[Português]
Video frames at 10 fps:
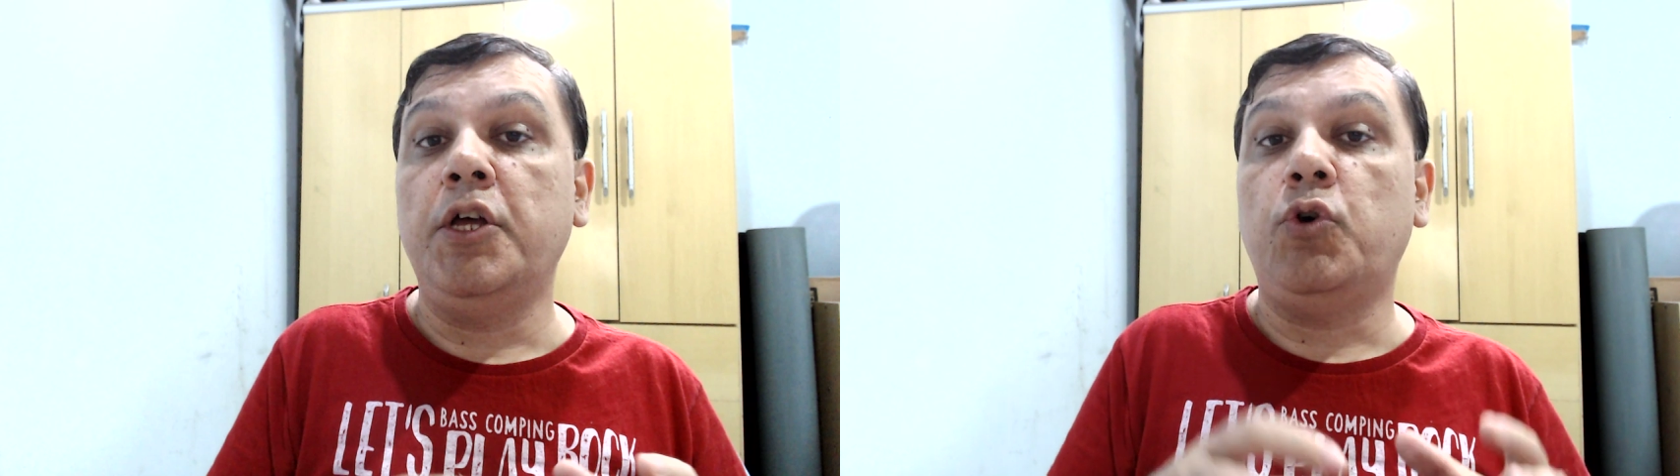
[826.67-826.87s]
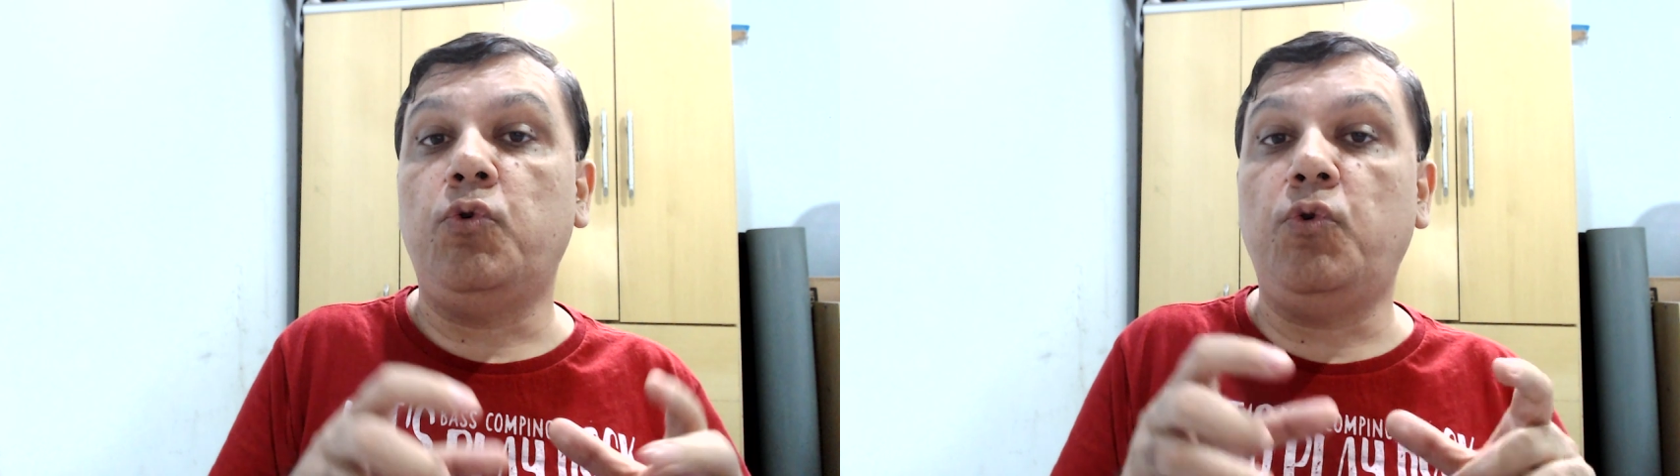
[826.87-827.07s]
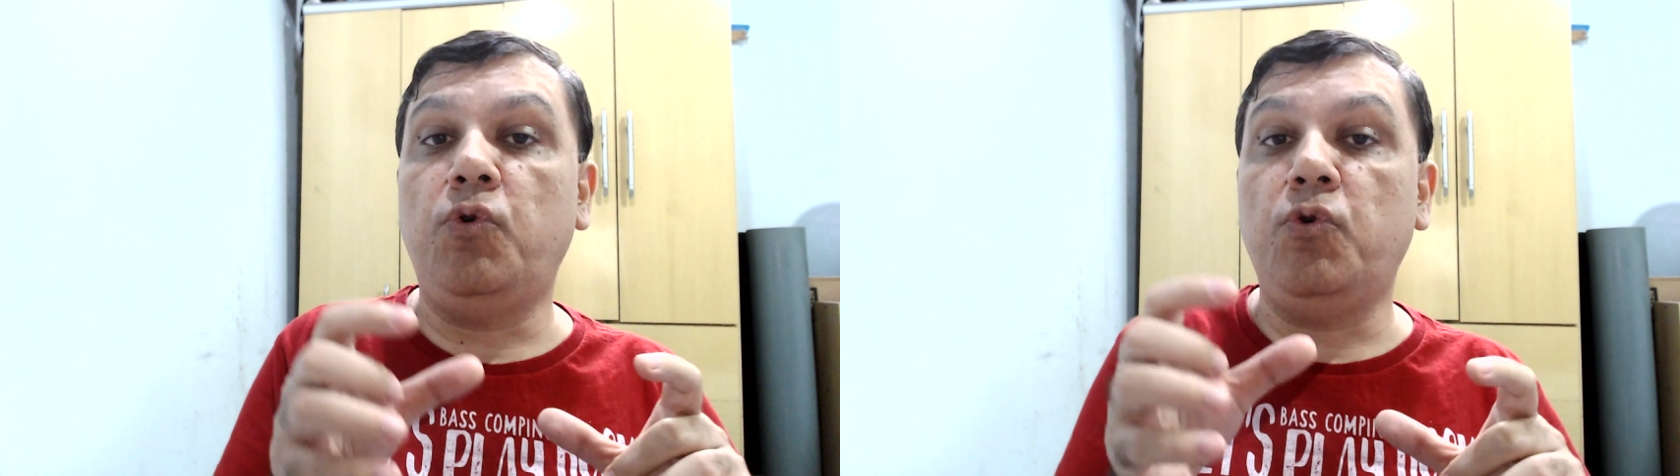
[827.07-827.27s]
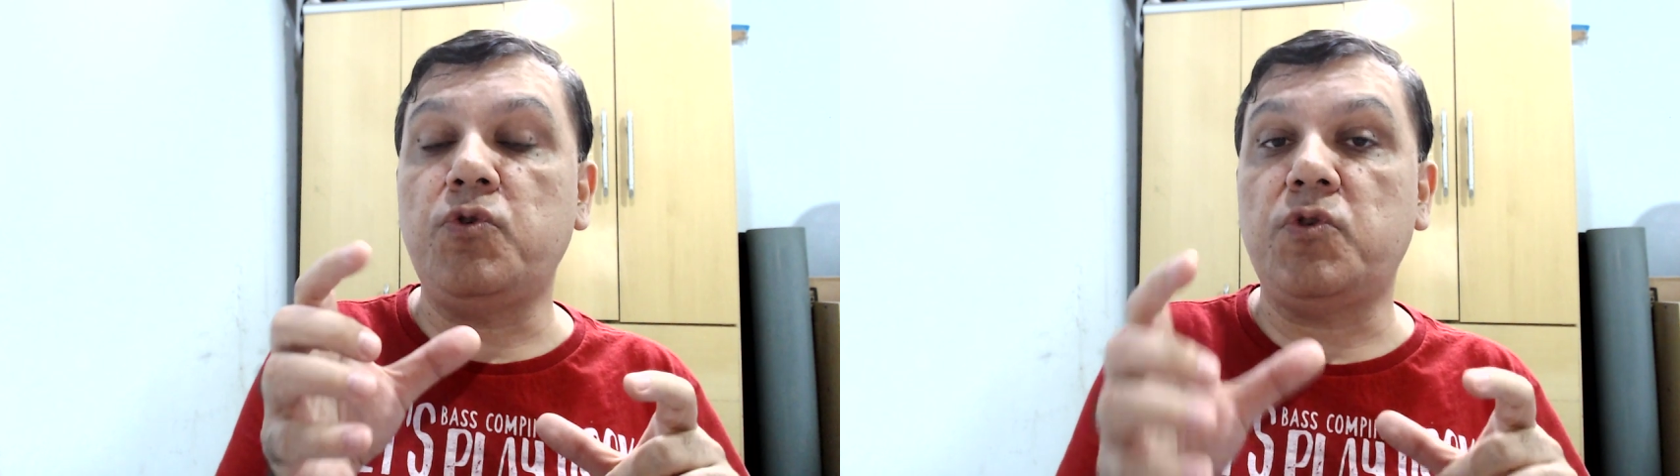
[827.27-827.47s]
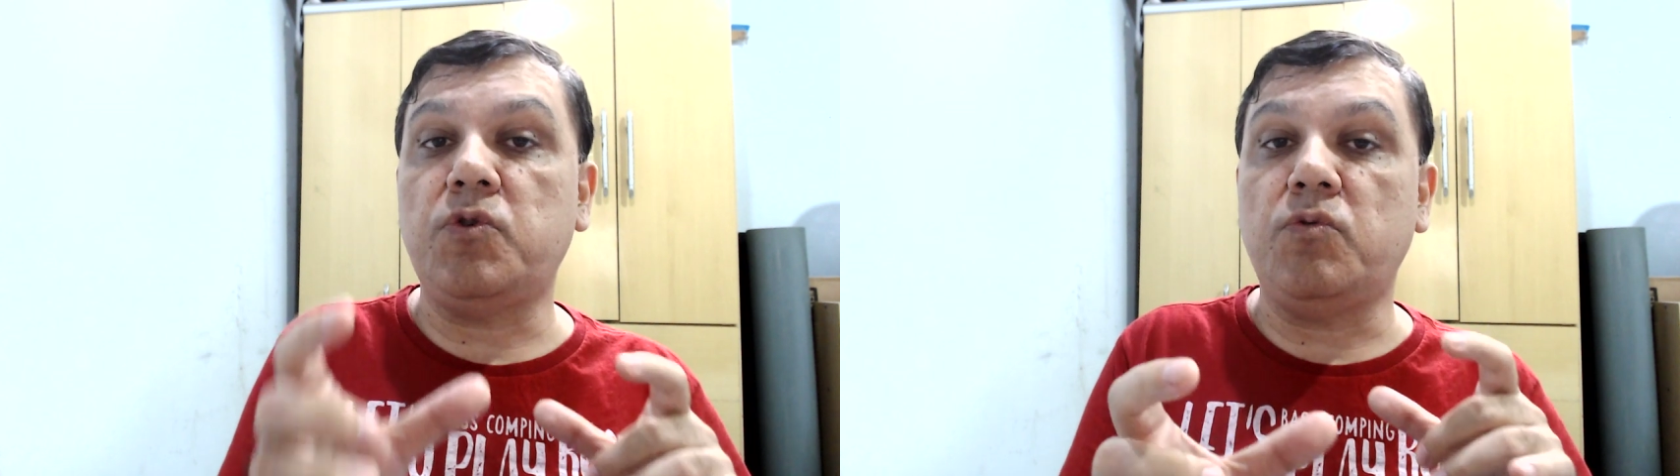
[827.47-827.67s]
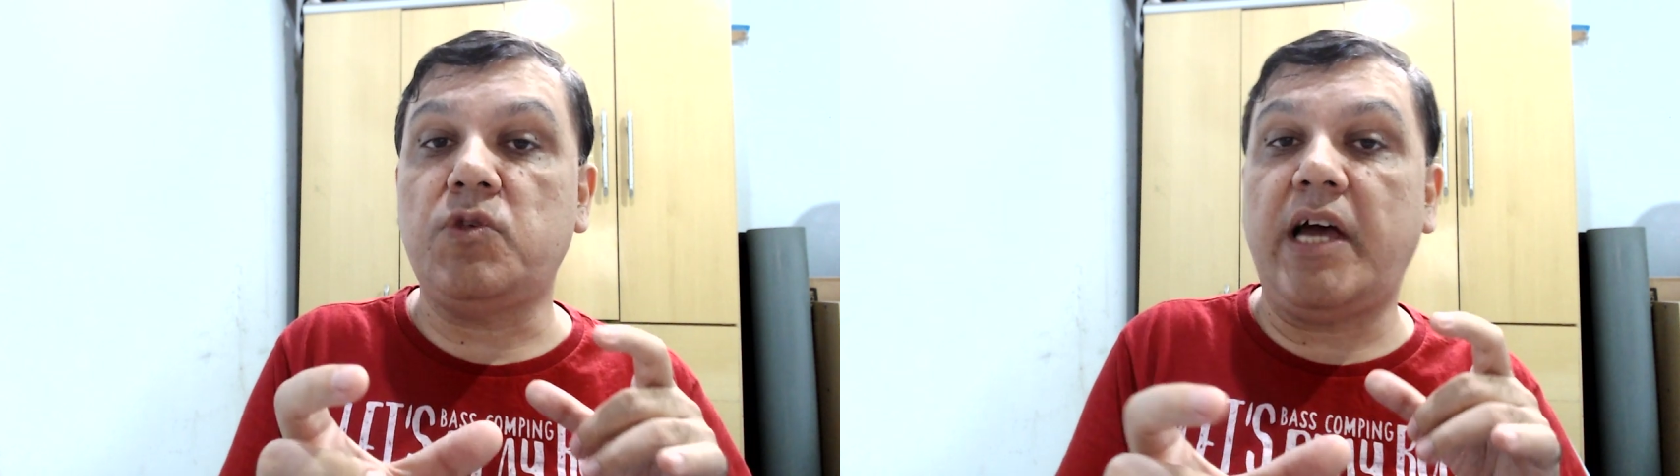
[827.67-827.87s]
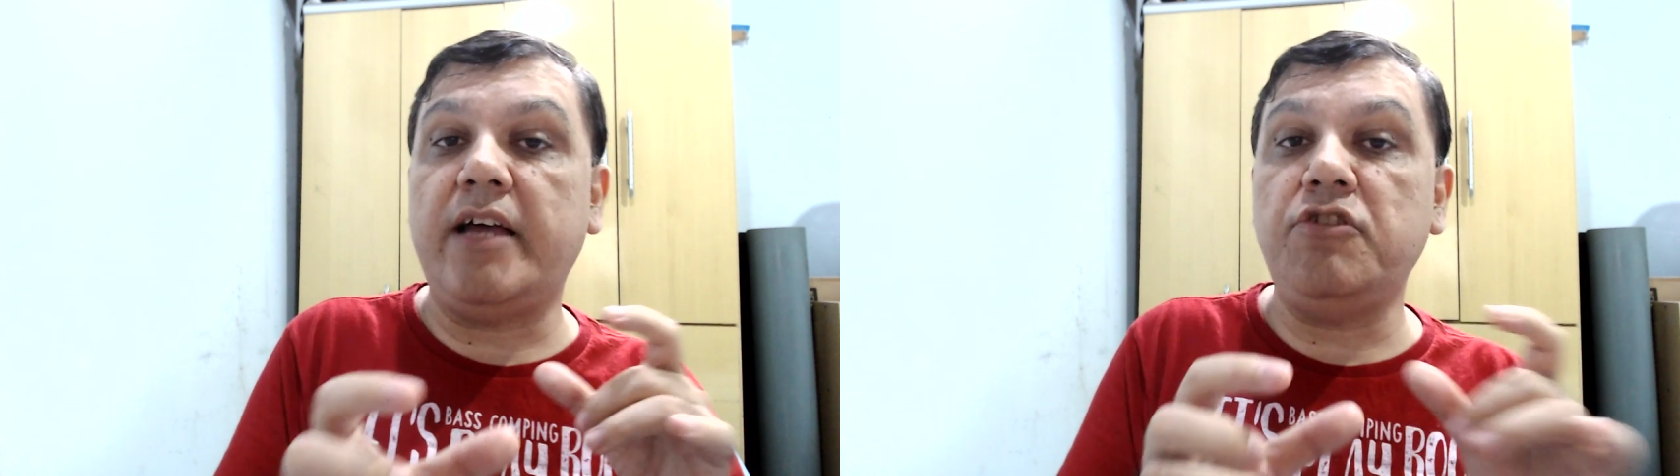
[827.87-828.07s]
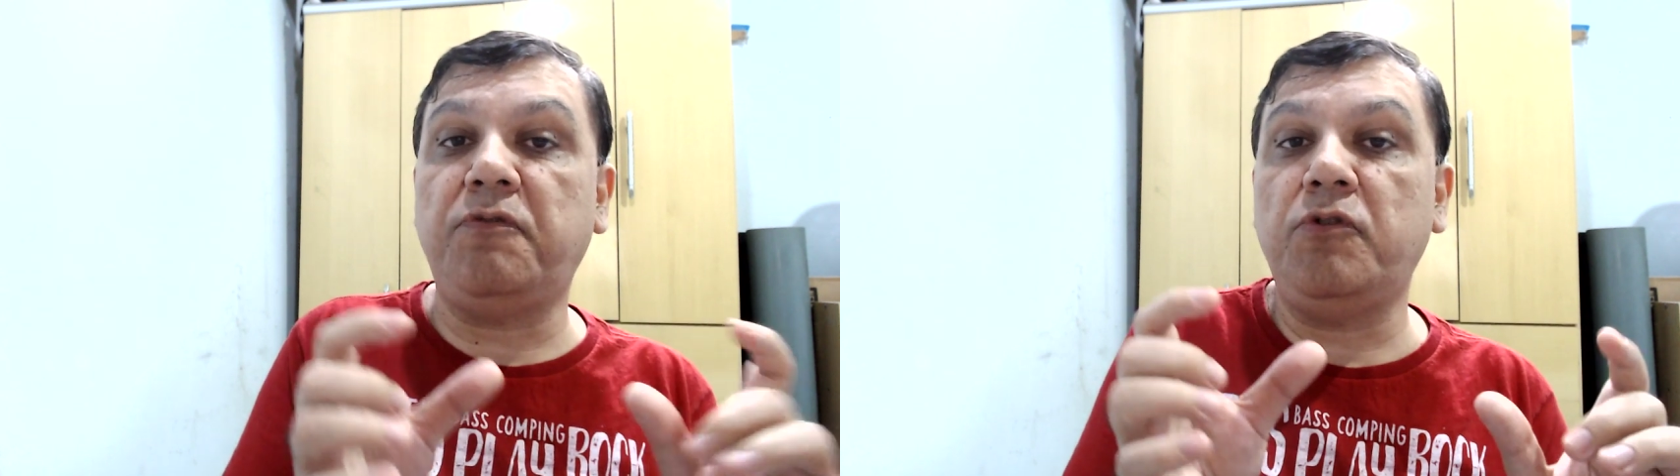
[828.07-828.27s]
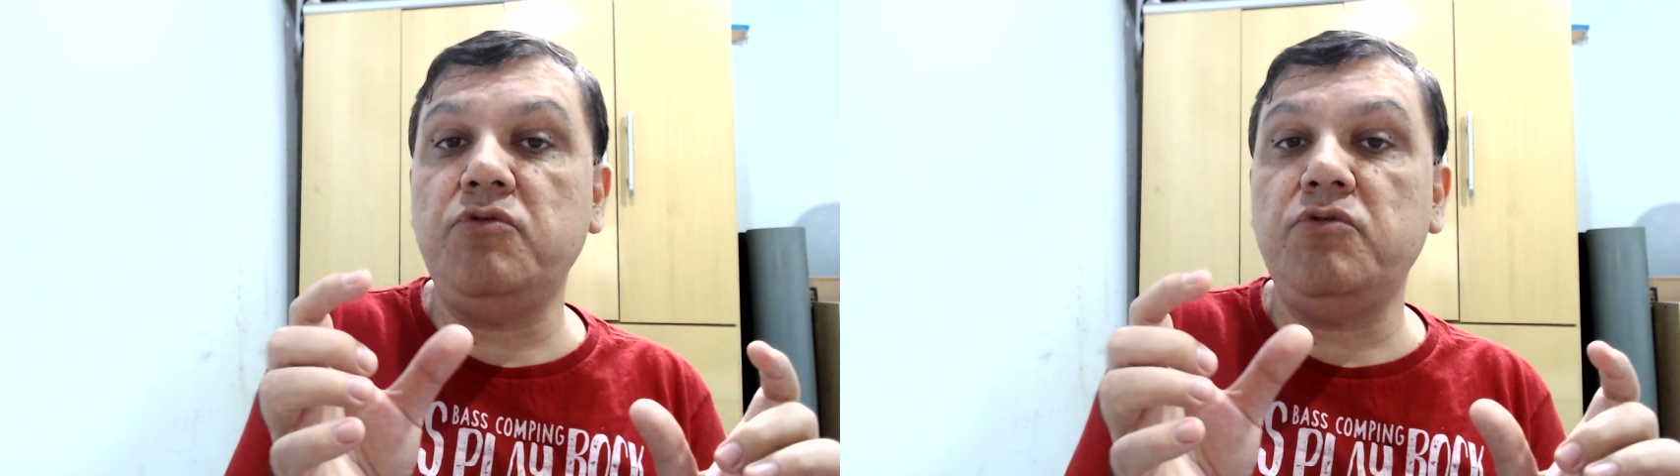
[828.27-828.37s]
os, os rádios foram